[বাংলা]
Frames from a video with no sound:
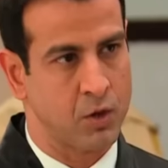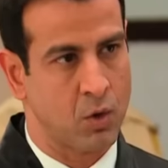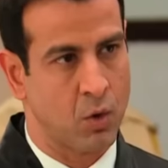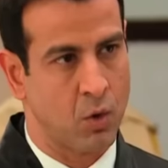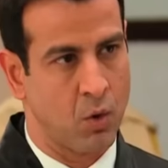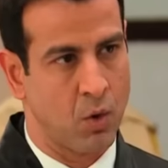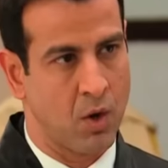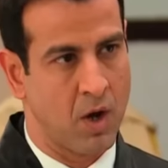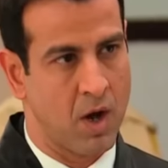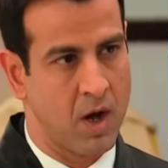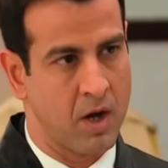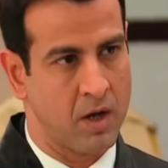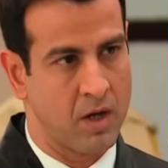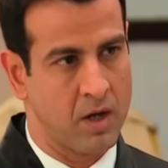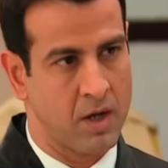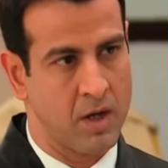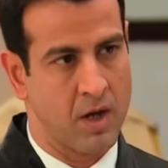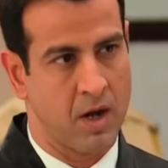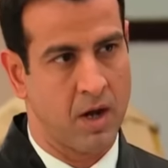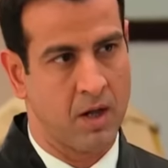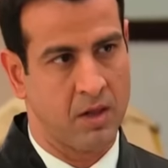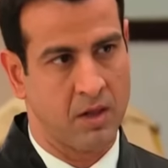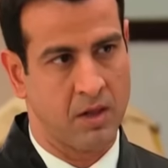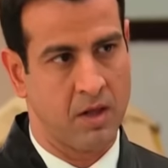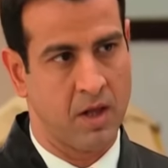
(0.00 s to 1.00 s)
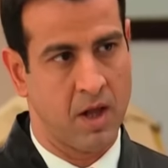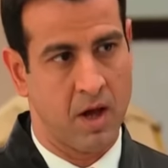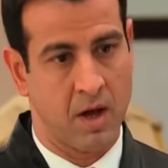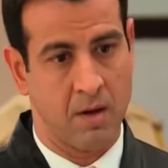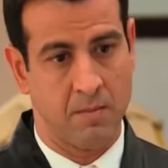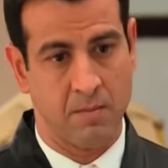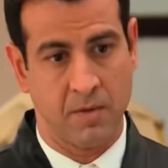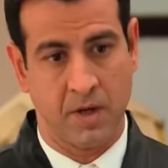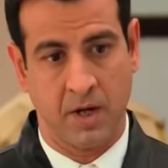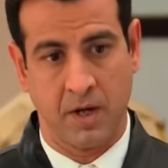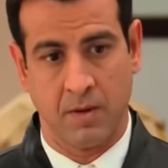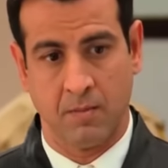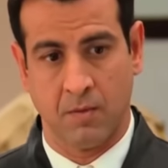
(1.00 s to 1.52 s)
প্রমাণিত হবে যে এই
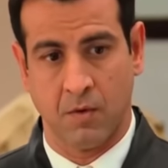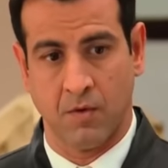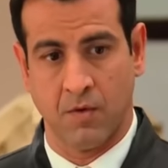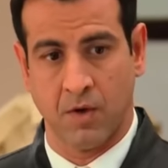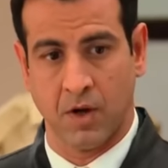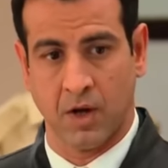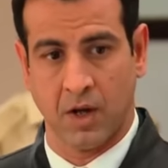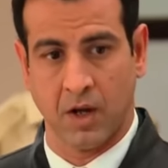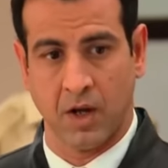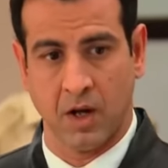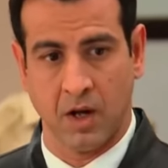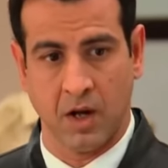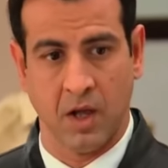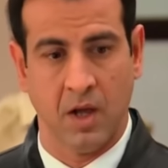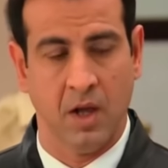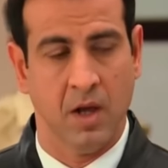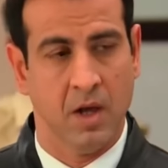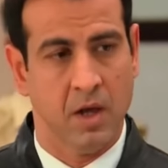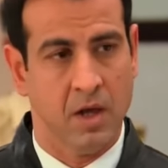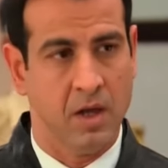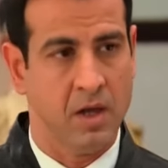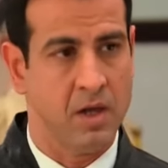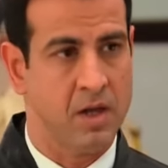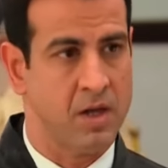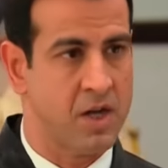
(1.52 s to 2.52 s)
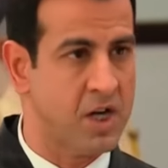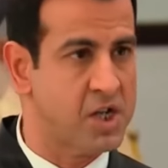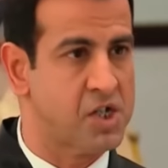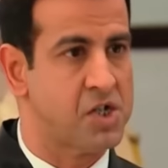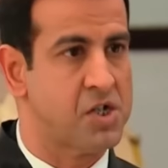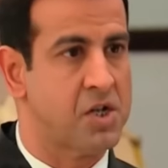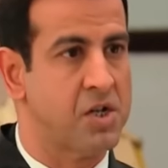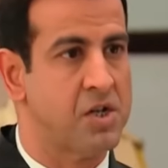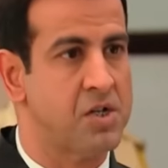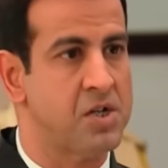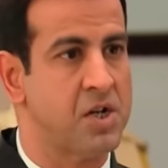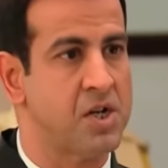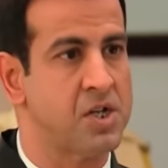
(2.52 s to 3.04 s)
হত্যাটা আমার মক্কেল ইয়াশ
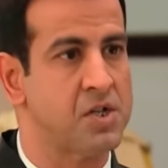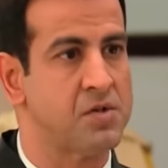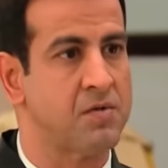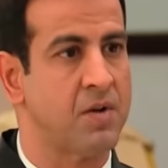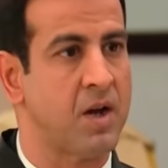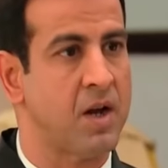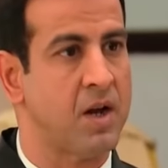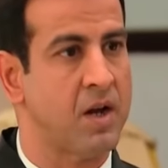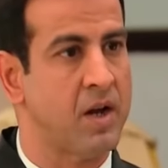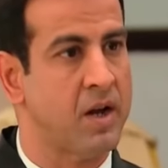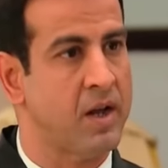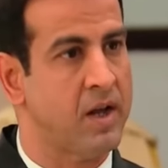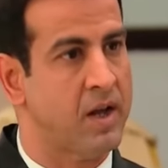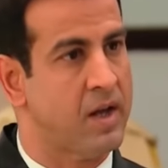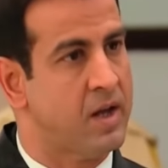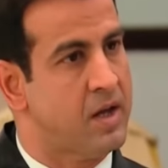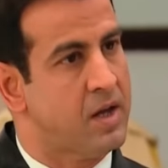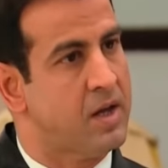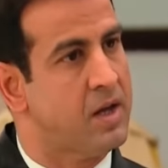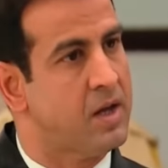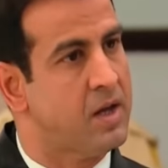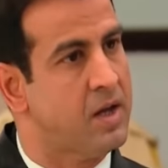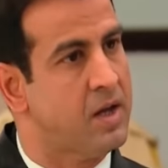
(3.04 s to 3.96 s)
জসওয়ালি